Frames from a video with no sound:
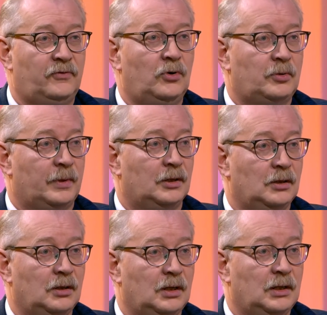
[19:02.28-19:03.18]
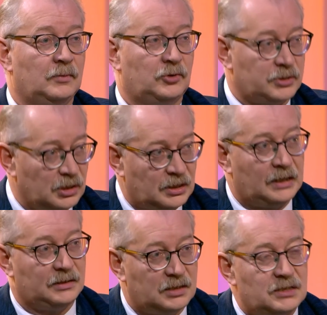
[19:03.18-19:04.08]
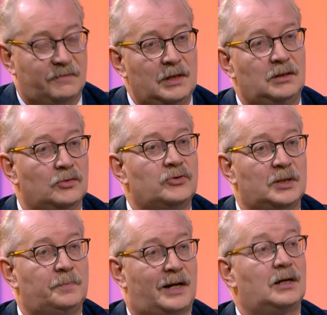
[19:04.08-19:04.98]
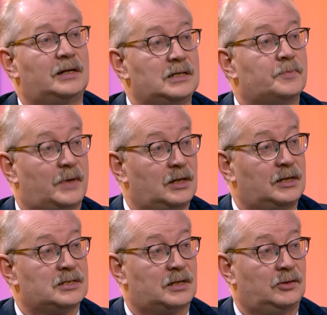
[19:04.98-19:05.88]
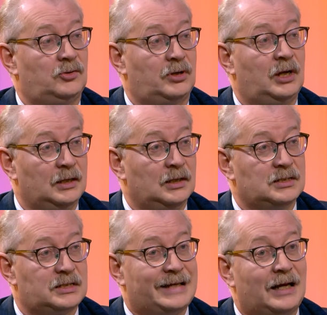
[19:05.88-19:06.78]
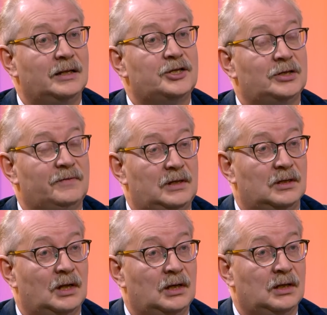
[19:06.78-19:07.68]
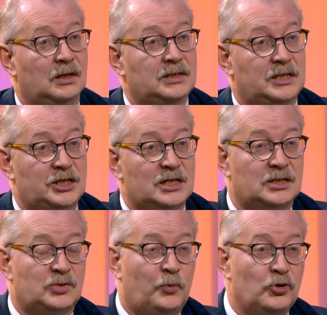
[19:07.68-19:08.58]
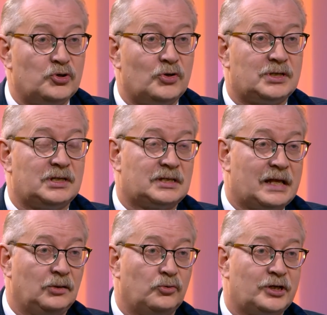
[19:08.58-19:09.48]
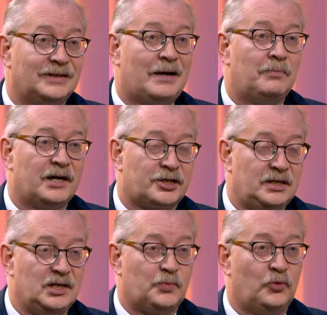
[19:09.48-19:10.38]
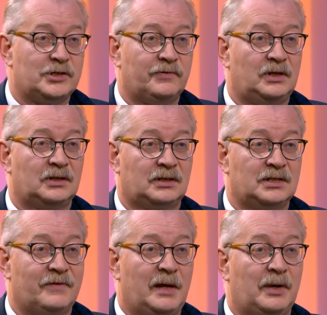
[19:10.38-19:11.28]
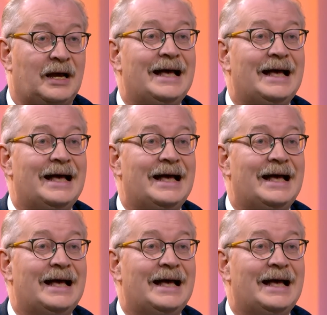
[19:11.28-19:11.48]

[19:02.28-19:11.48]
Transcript: форме. То есть это действительно уже прогресс, прогресс, который стал очевиден. Сейчас используется и стало уже домашнее использование так называемых